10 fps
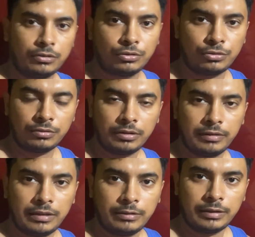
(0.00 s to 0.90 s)
তো
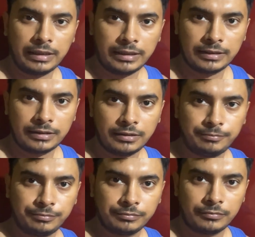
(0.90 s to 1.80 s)
সন্ধ্যেবেলা হয়ে গেছে
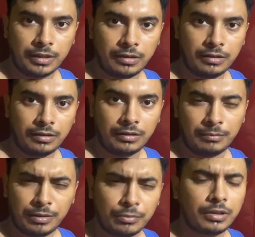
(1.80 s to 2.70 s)

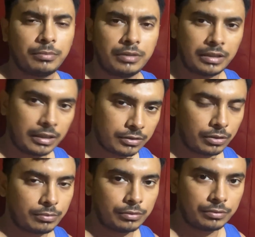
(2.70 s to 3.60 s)
আমরা মোটামুটি
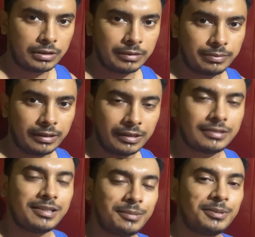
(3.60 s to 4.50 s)
কাজকর্ম গুটিয়ে
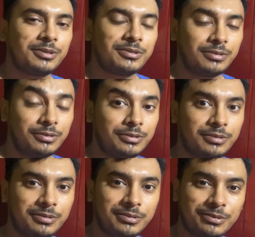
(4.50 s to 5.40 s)
ফেলেছি আপাতত
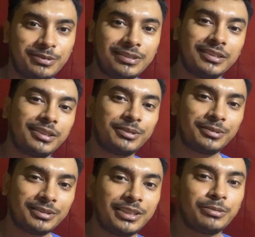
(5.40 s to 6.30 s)
যদিও সঞ্চিতারও
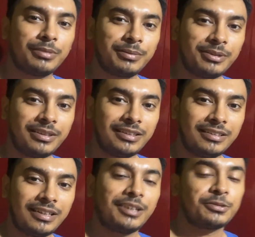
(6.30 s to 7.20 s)
সেরকমভাবে হয়নি
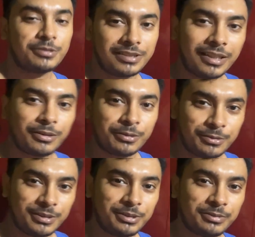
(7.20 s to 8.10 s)
হ্যাঁ সঞ্চিতা এখনও
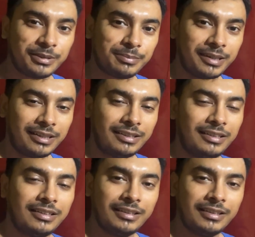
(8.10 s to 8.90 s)
গুটিয়ে উঠতে পারেনি